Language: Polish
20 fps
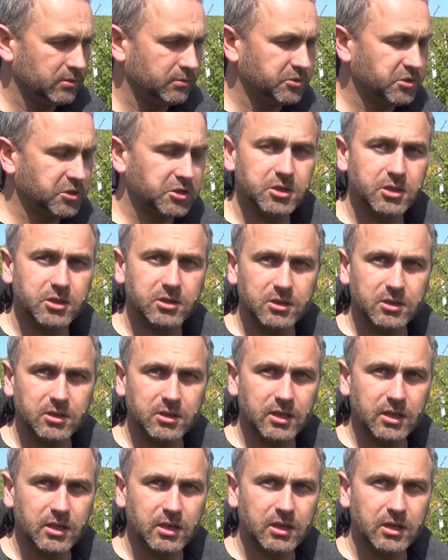
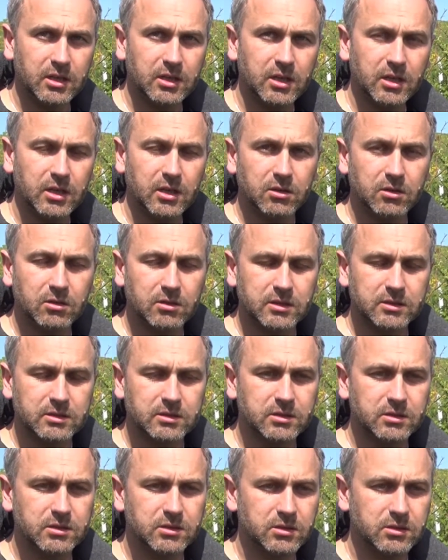przeziernika
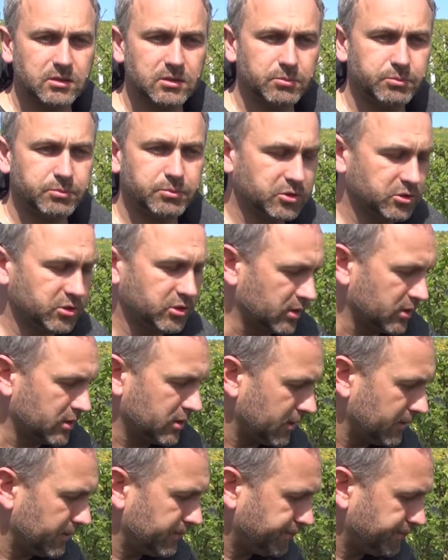oraz pryszczarka.